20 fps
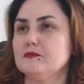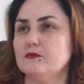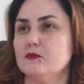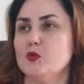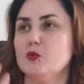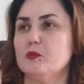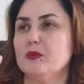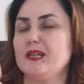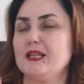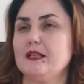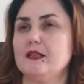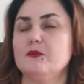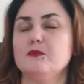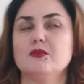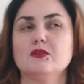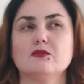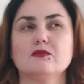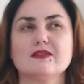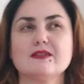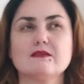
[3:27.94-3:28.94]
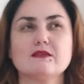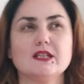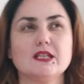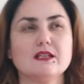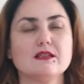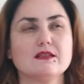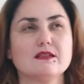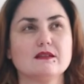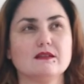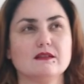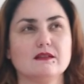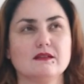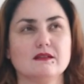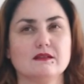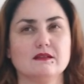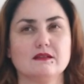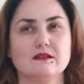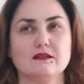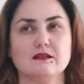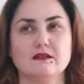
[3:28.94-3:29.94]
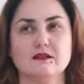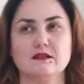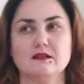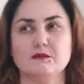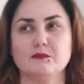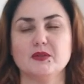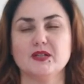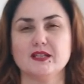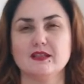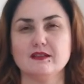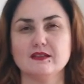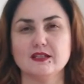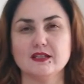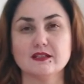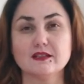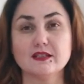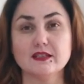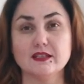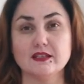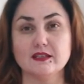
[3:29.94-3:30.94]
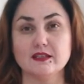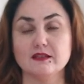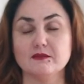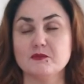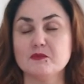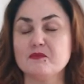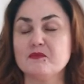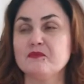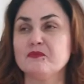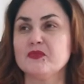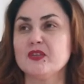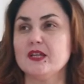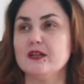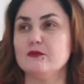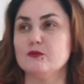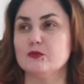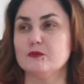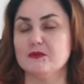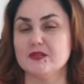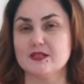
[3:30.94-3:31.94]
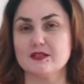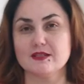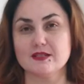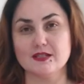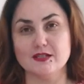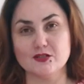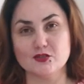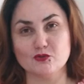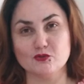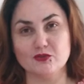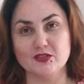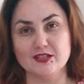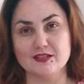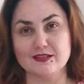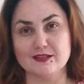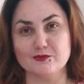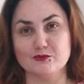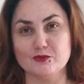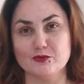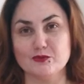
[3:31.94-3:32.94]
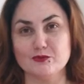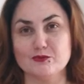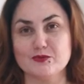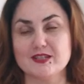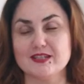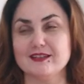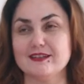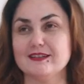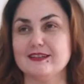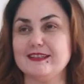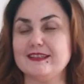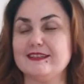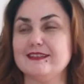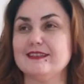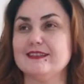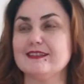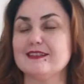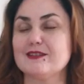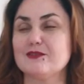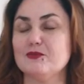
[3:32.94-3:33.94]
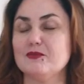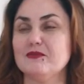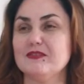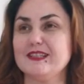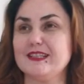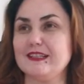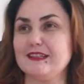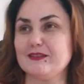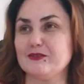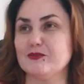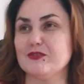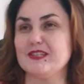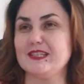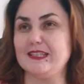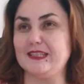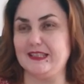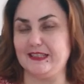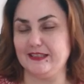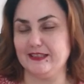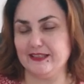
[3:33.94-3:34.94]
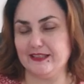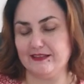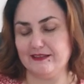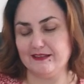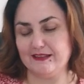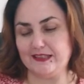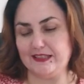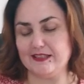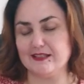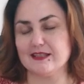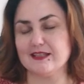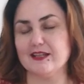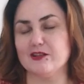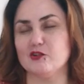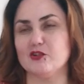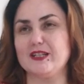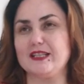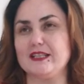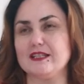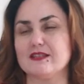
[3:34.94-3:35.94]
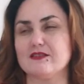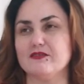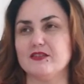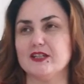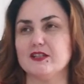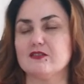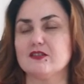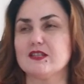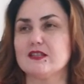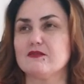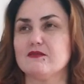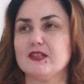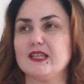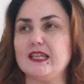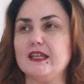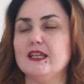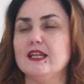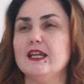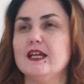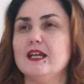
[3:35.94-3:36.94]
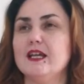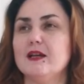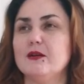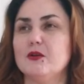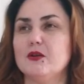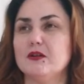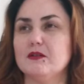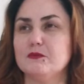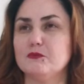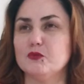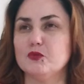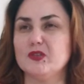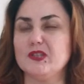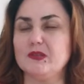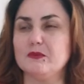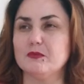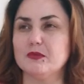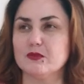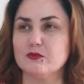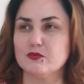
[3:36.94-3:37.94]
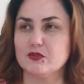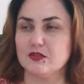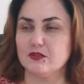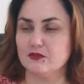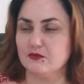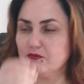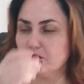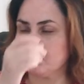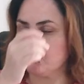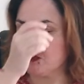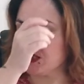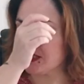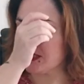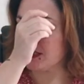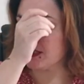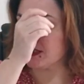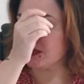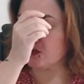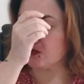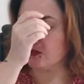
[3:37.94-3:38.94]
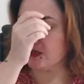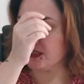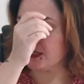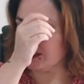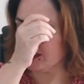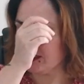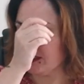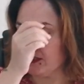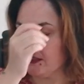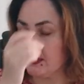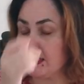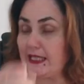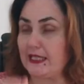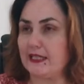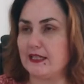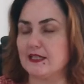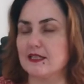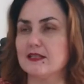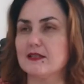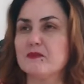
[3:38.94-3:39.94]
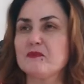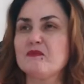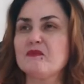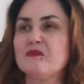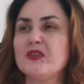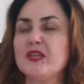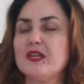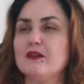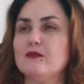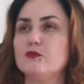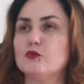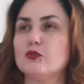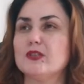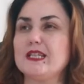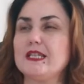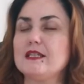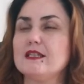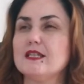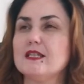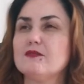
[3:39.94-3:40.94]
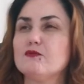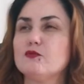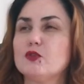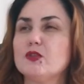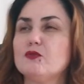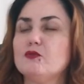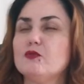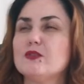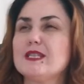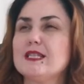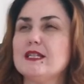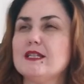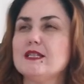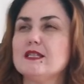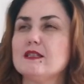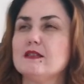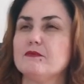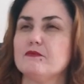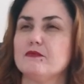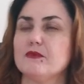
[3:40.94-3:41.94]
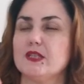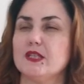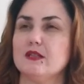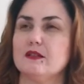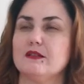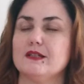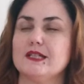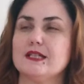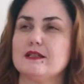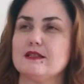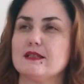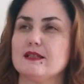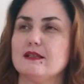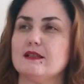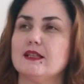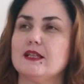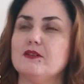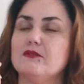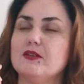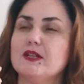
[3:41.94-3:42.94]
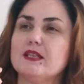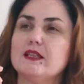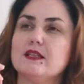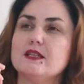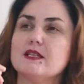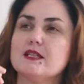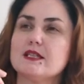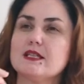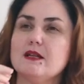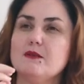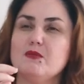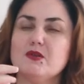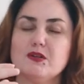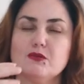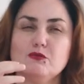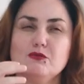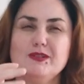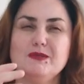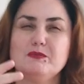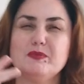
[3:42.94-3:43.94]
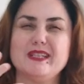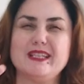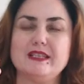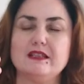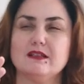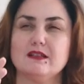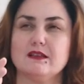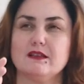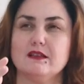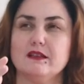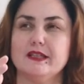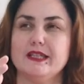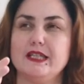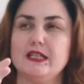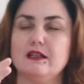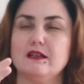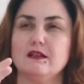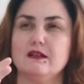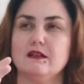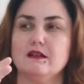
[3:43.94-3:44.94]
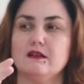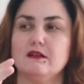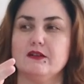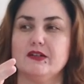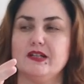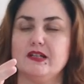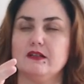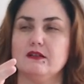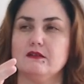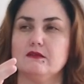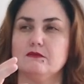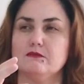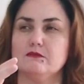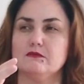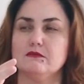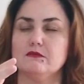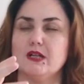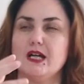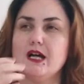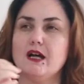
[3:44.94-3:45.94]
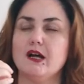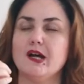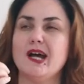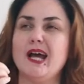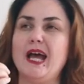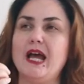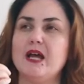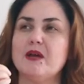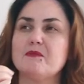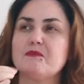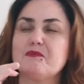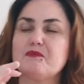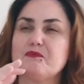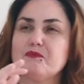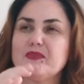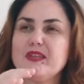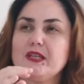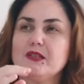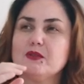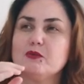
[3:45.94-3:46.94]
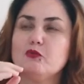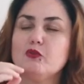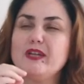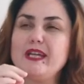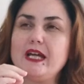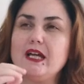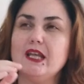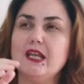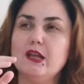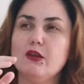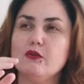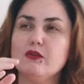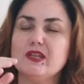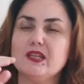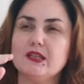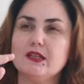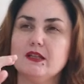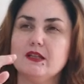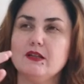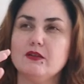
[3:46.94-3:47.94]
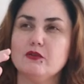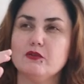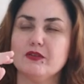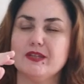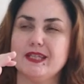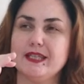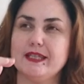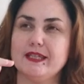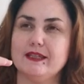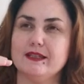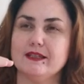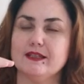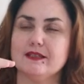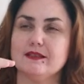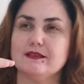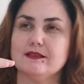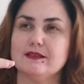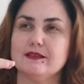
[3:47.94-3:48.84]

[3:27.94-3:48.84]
ну, по крайней мере, у нас в Греции э, пахнет горденей. Вот, мне сказали, что есть такое русское э, слово, да, то есть я не знаю, как называются цветы, э, многие по-русски, но вот мне сказали, что гордыня есть. Вот, и здесь вот такой, знаете, э, сладковатый запах, но не приторный, а, а такой легкий-легкий